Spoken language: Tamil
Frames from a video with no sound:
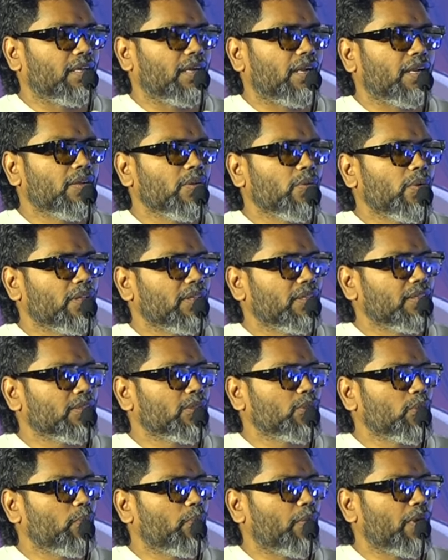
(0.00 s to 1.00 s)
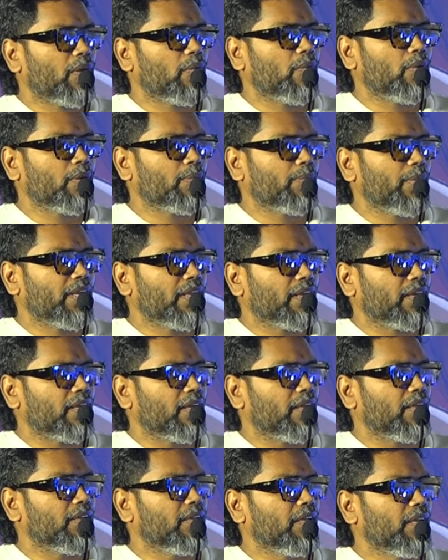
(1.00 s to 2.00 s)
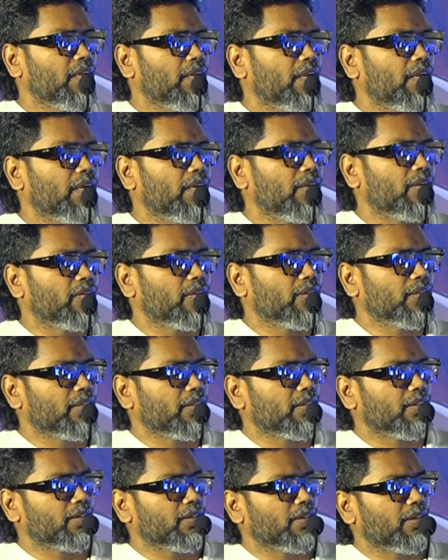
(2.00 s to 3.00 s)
ரகு வந்து சூப்பராக ஒர்க் பண்ணியிருக்கான் அண்ட் வந்து